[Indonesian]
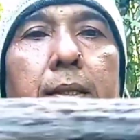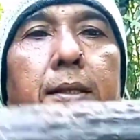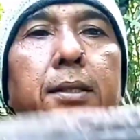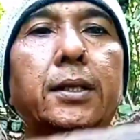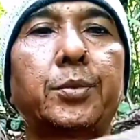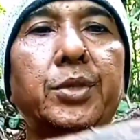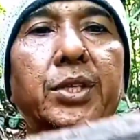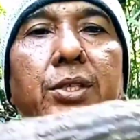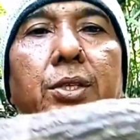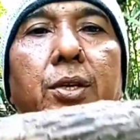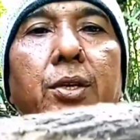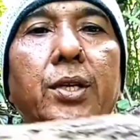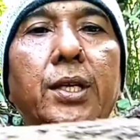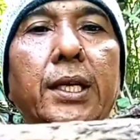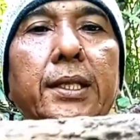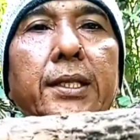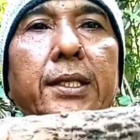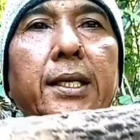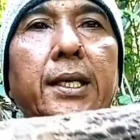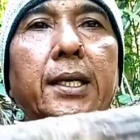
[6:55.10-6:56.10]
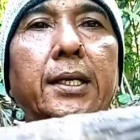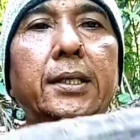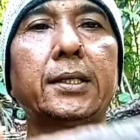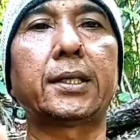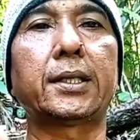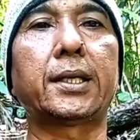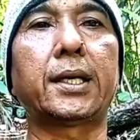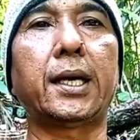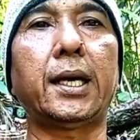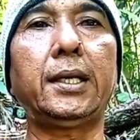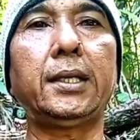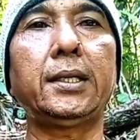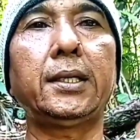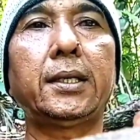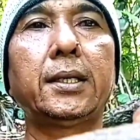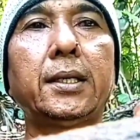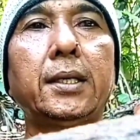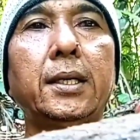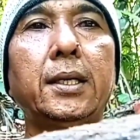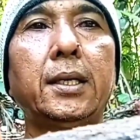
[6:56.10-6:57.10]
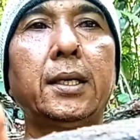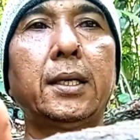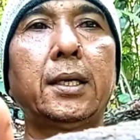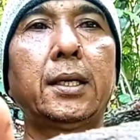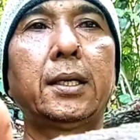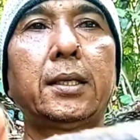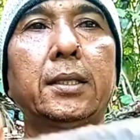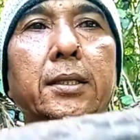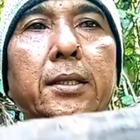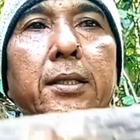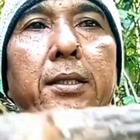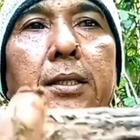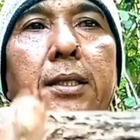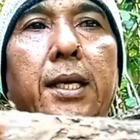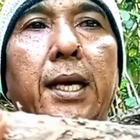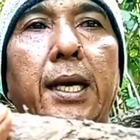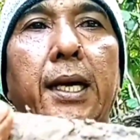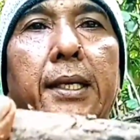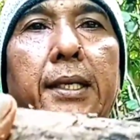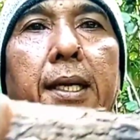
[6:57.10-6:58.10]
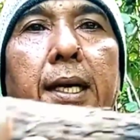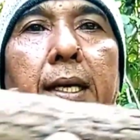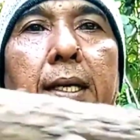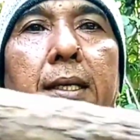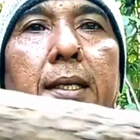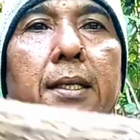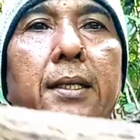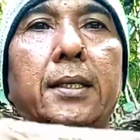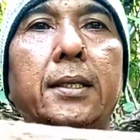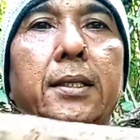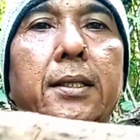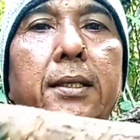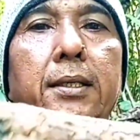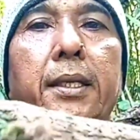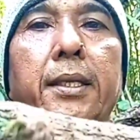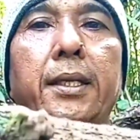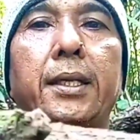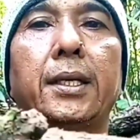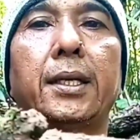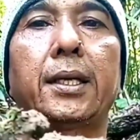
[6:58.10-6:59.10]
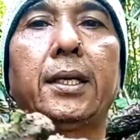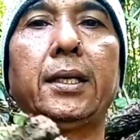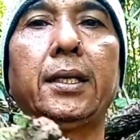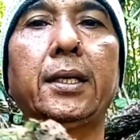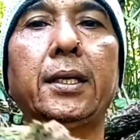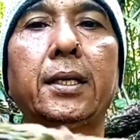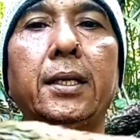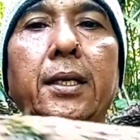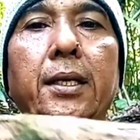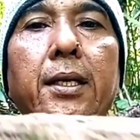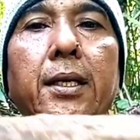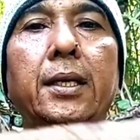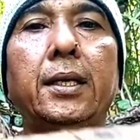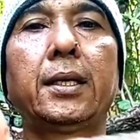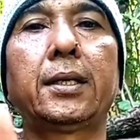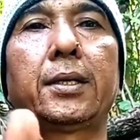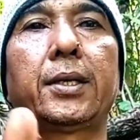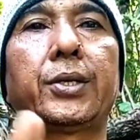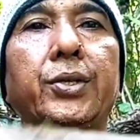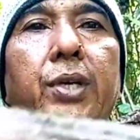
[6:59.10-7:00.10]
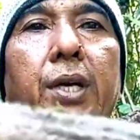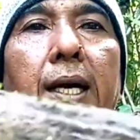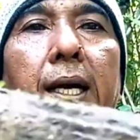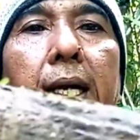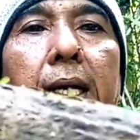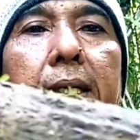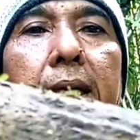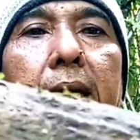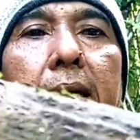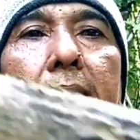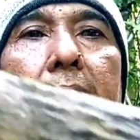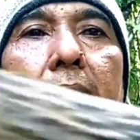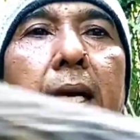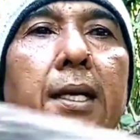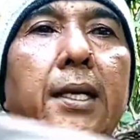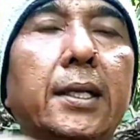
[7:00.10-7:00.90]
ini bisa saya lihat ya ini dia dia nggak ada dan ini dia juga nggak ada nah